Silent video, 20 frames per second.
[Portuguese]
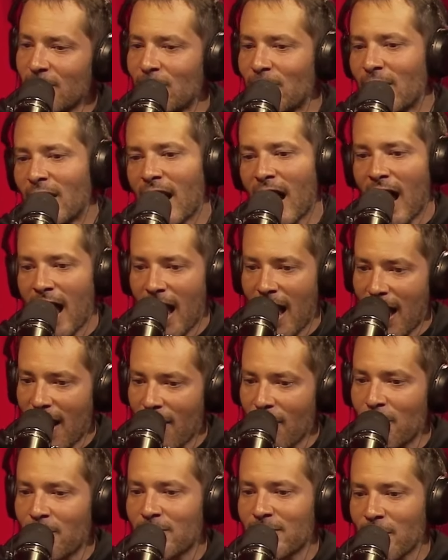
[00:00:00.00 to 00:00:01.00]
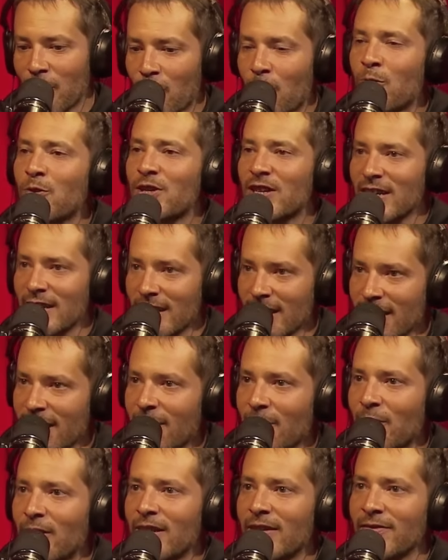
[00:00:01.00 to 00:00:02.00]
um gar, se é um
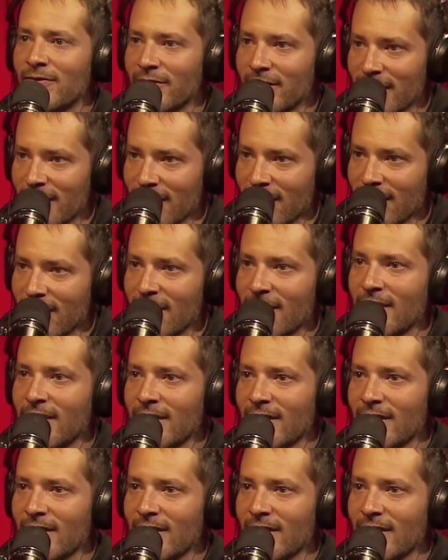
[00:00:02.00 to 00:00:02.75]
cozinheiro, ele fica